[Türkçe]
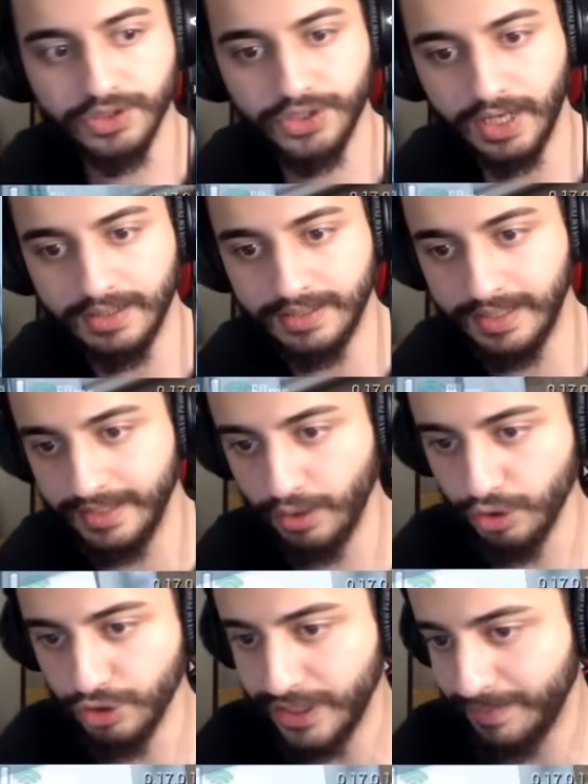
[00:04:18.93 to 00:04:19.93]
Shotgun'ı
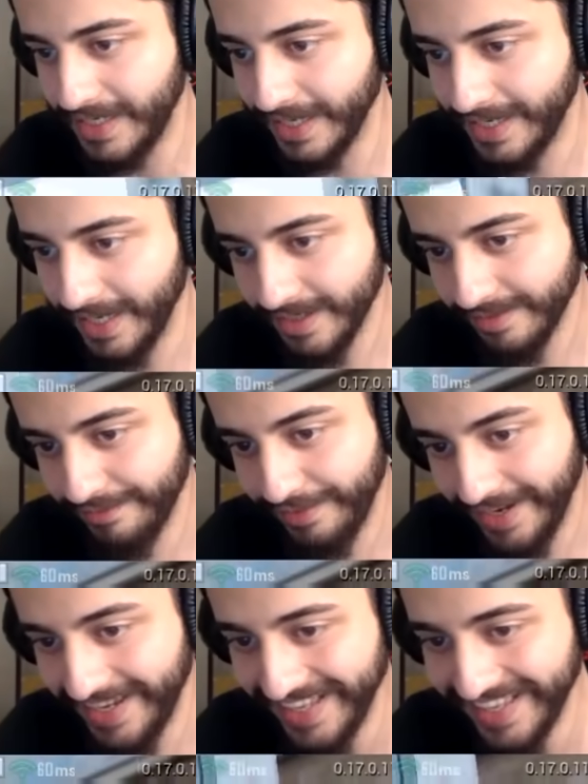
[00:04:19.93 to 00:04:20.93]
görünce bir kekeledim
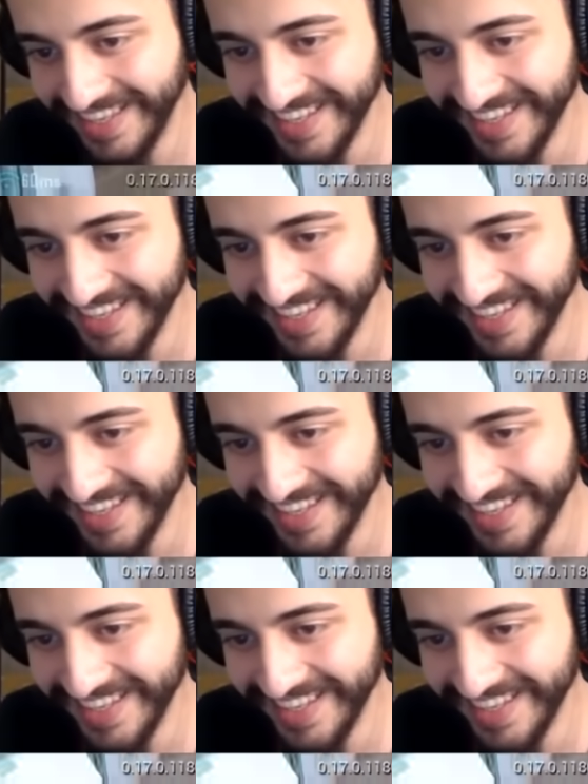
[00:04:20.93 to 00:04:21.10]
fark